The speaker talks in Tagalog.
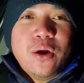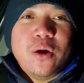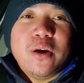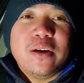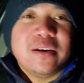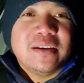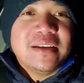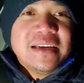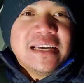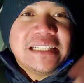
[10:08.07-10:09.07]
Woo!
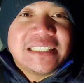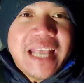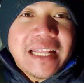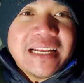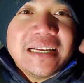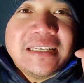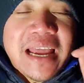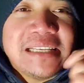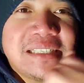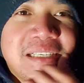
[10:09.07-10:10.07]
It's getting
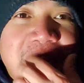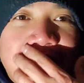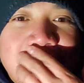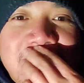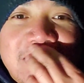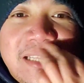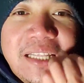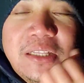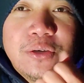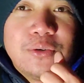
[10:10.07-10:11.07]
nicer now. It's
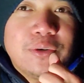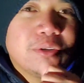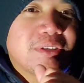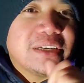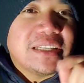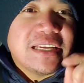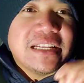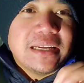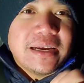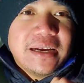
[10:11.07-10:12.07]
2.30
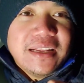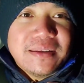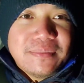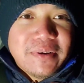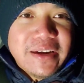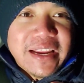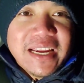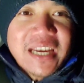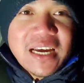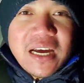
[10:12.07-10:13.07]
in the early in the morning.
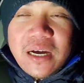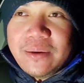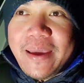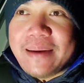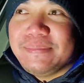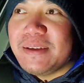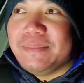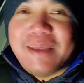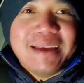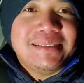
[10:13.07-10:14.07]
We have
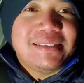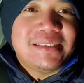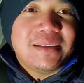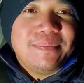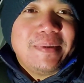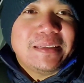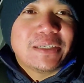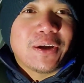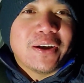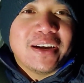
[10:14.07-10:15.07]
some nice
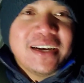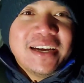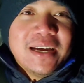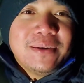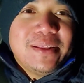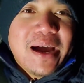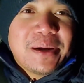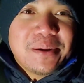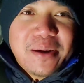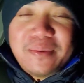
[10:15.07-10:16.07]
picture with
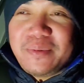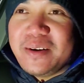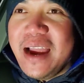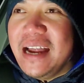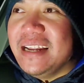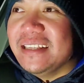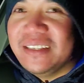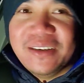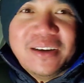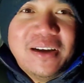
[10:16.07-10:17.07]
Aurora Borealis.
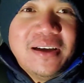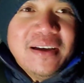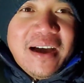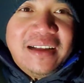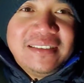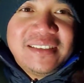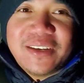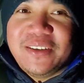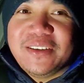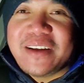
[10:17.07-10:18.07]
So, I'll
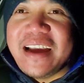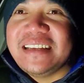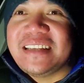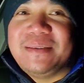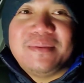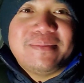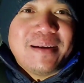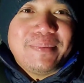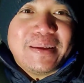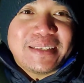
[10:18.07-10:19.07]
show you guys some of
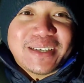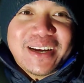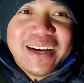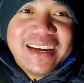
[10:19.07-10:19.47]
our picture.